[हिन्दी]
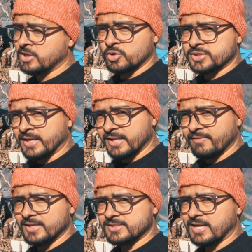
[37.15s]
तो संकरी
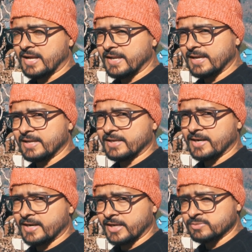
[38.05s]
विलेज तक आने के लिए क्या
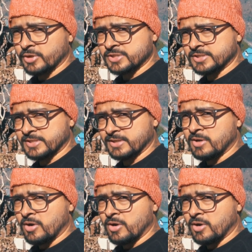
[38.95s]
क्या ट्रांसपोर्टेशन के